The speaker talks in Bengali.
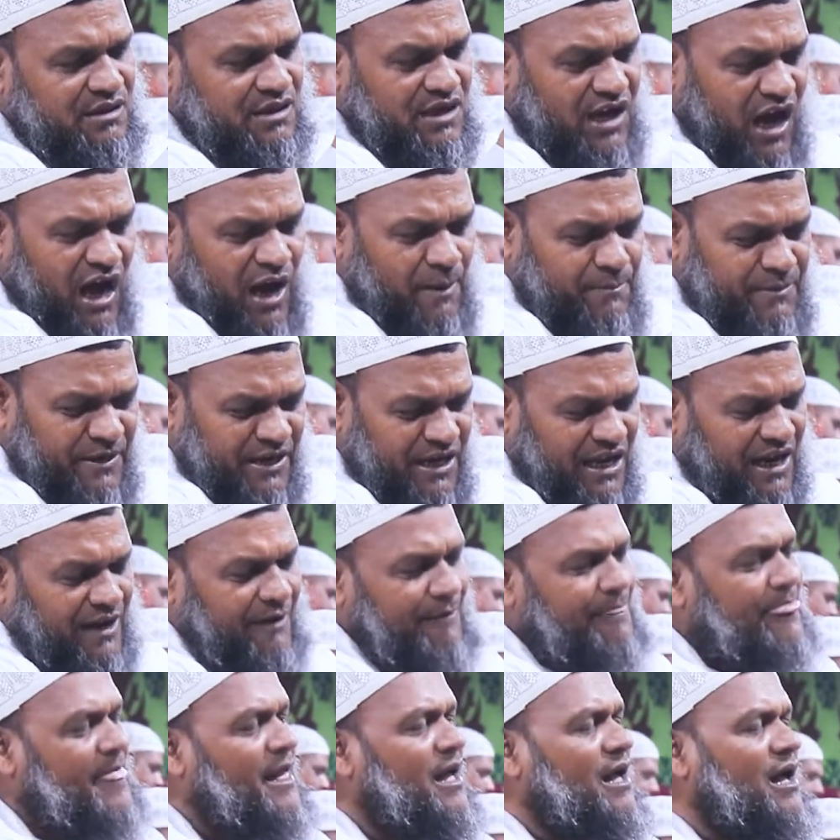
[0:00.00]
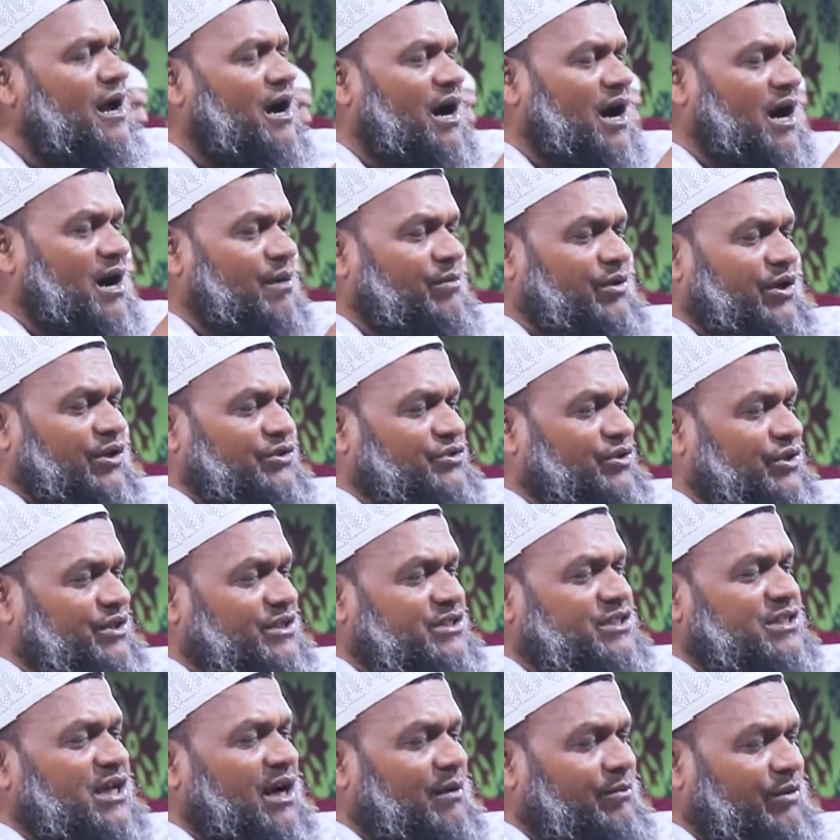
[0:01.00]
কাবেলা আমরা যদি
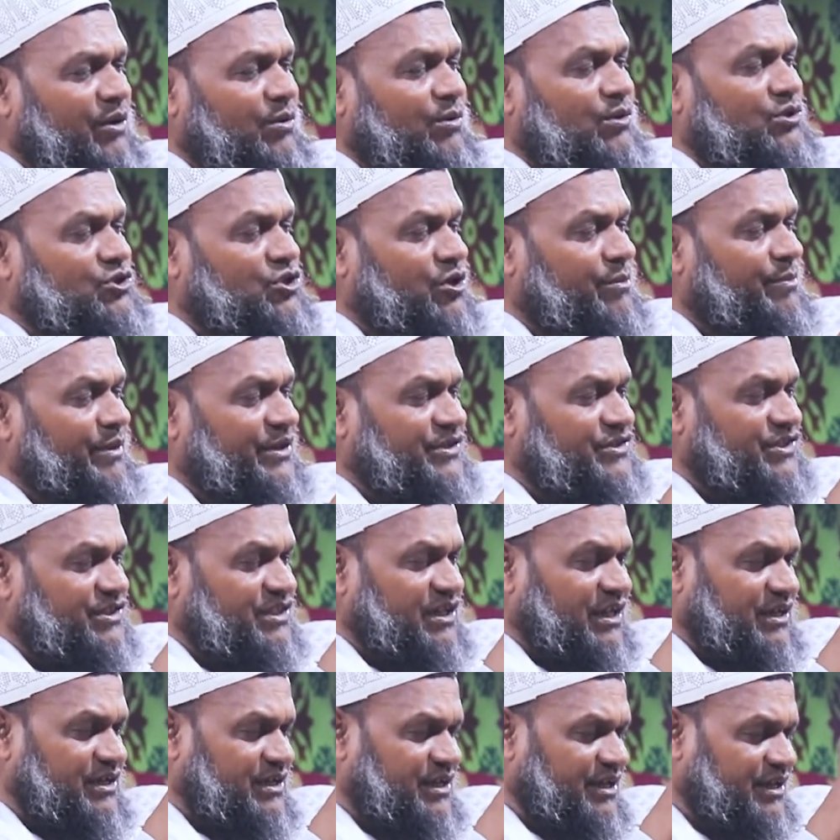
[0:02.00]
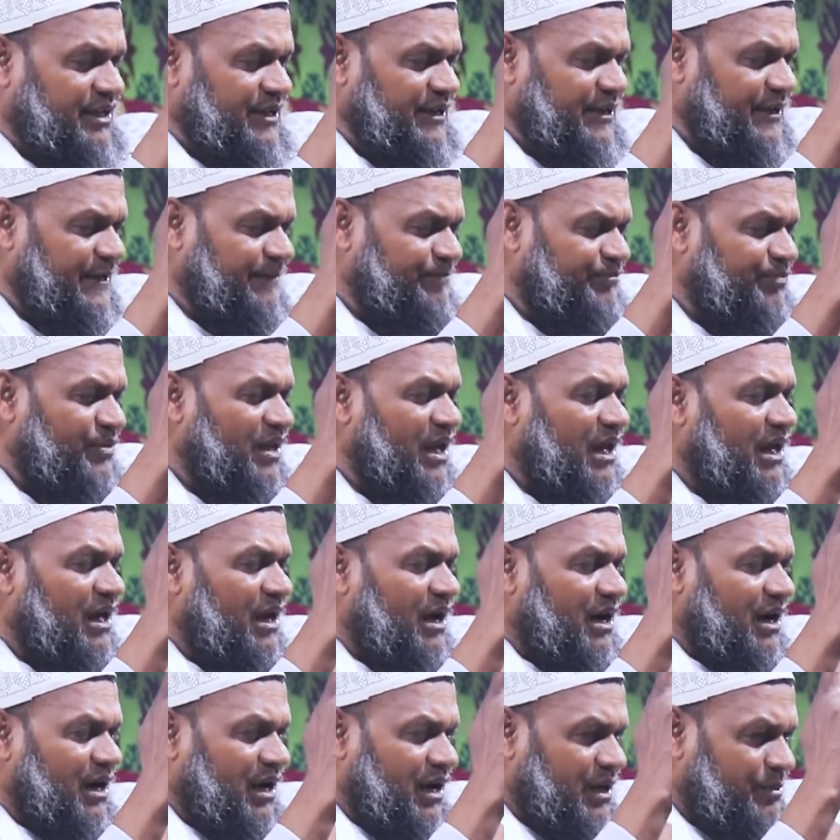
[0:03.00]
সামনে বছর বেঁচে থাকি
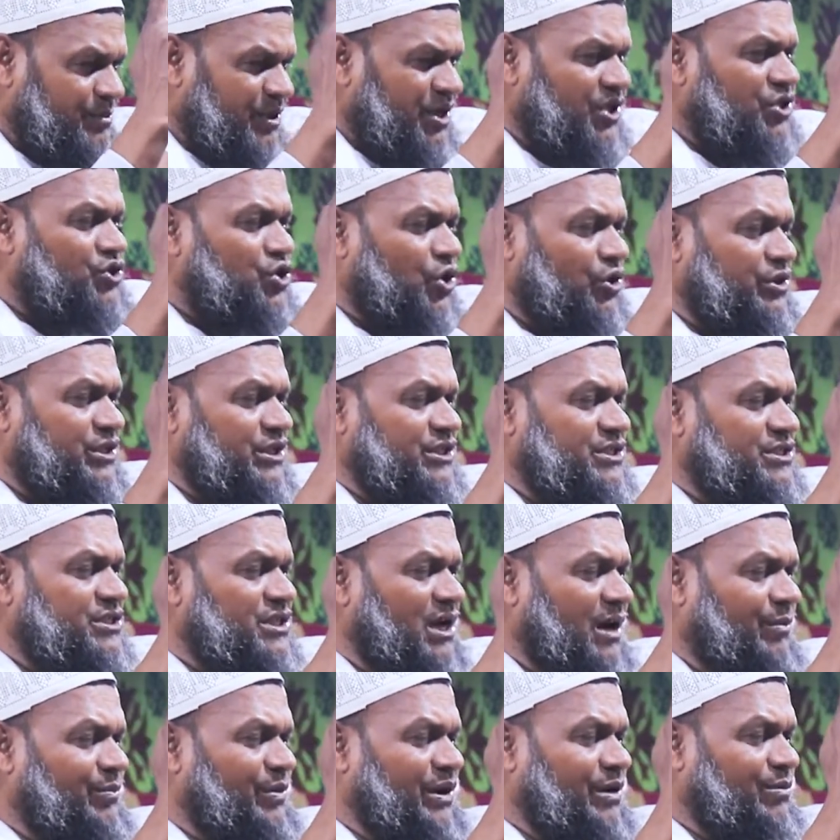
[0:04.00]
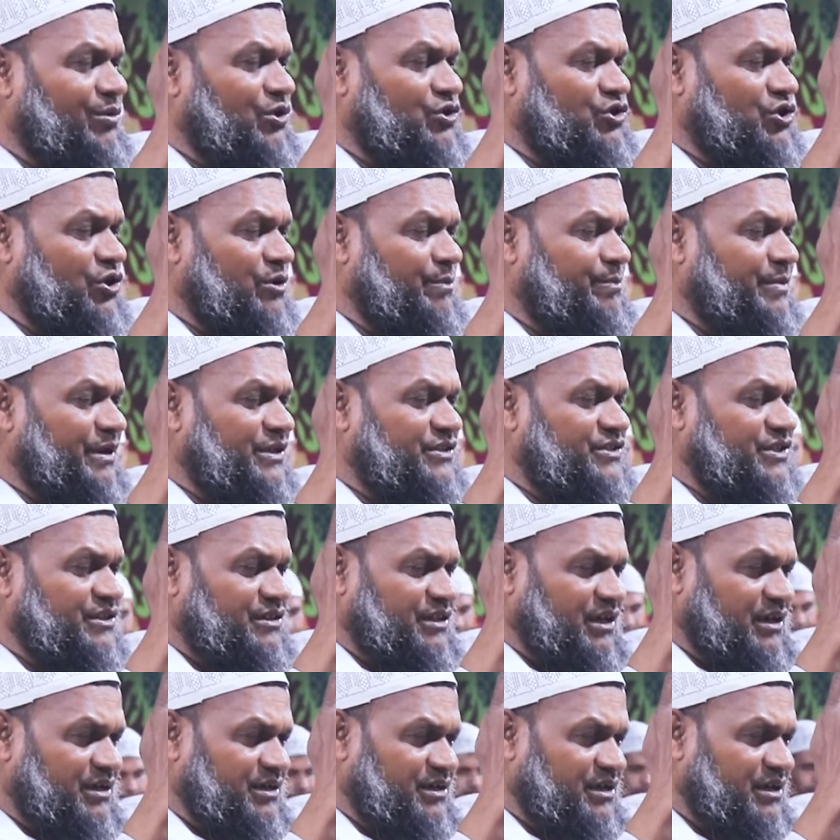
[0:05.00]
আমি যদি সামনে বছর বেঁচে
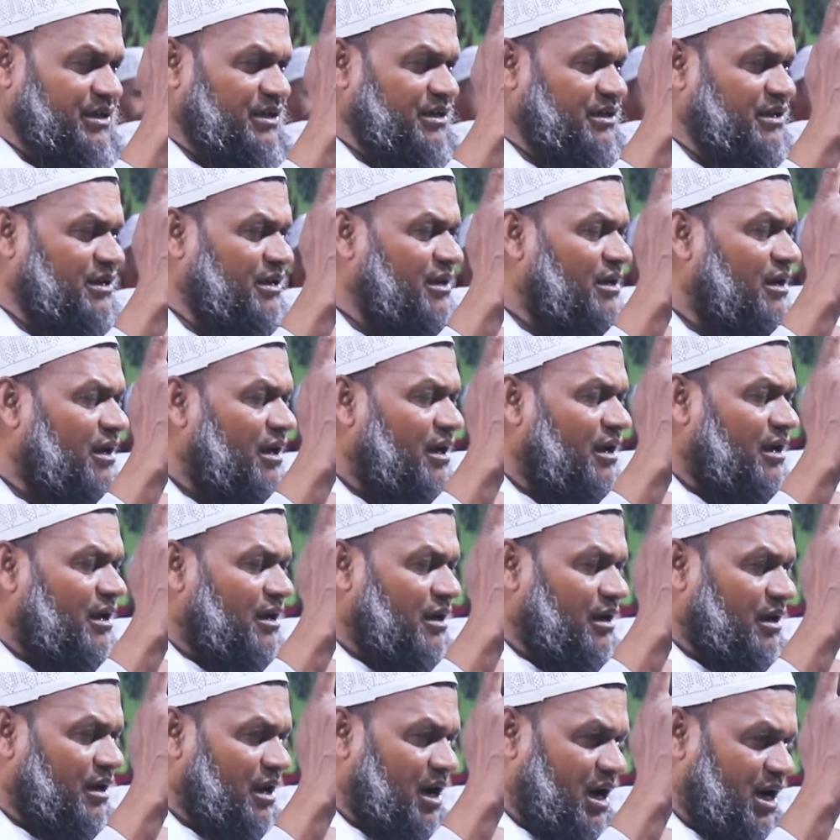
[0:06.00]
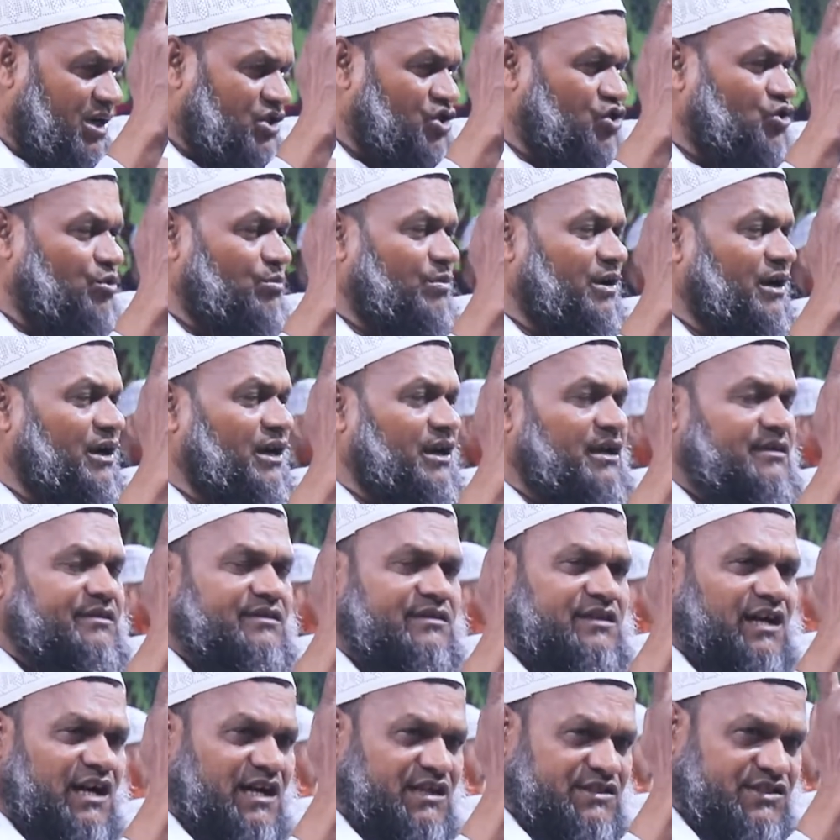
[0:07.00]
থাকি লাসমান্না
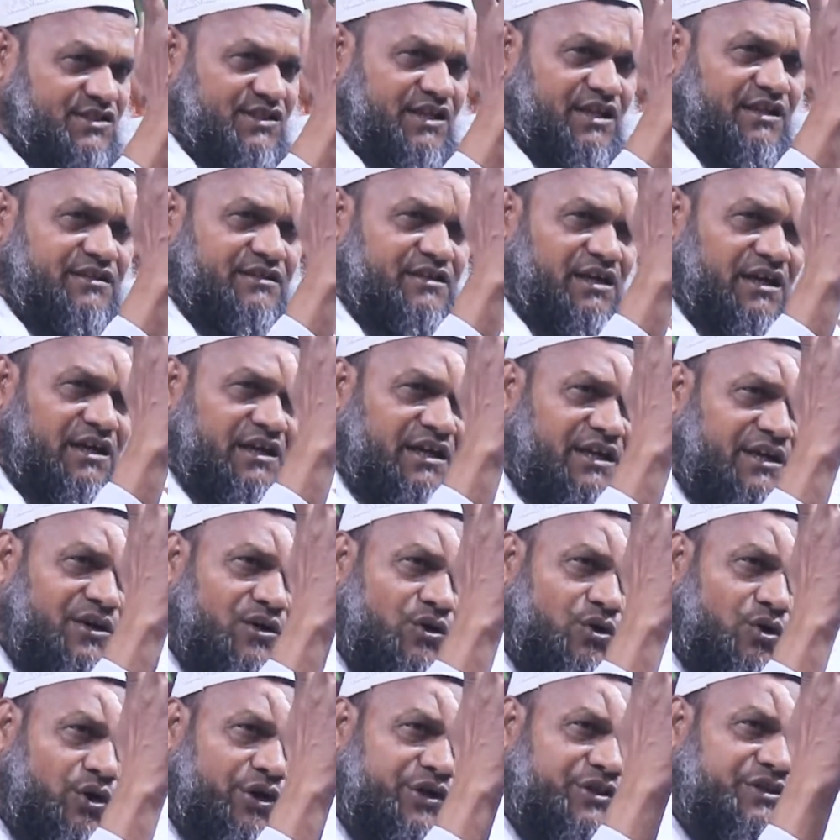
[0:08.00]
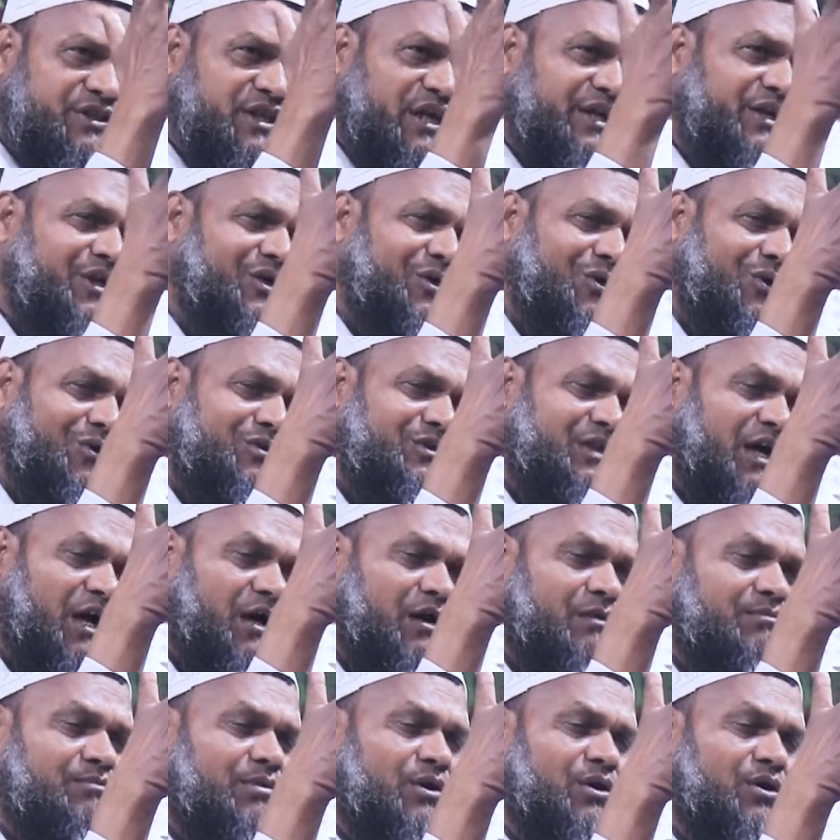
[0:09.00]
তাসিয়া তাহলে নয় তারিখও
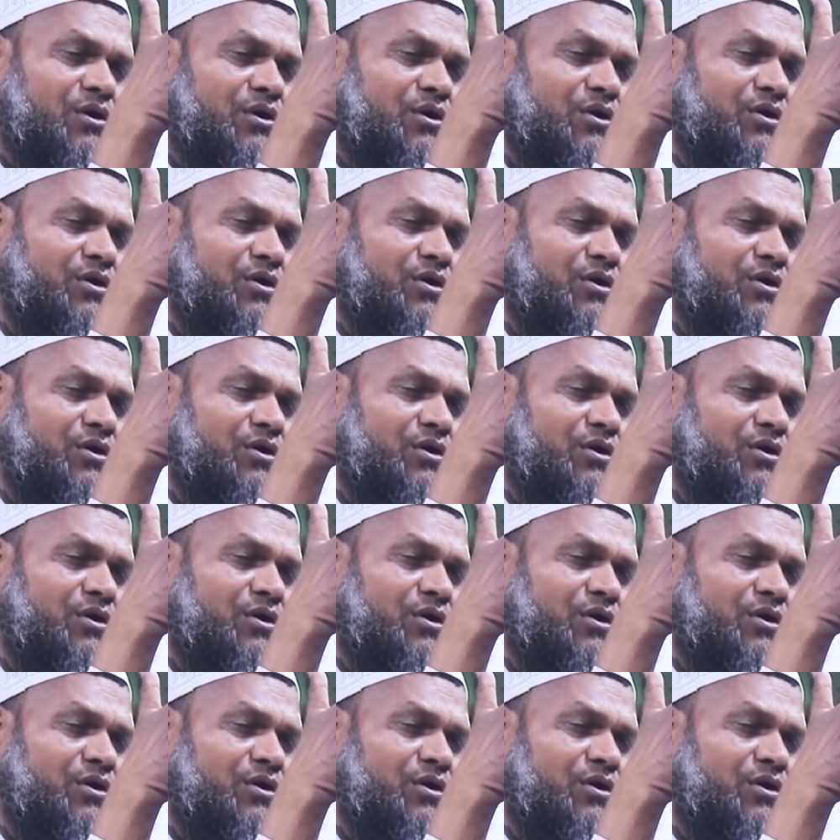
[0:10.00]
থাকবো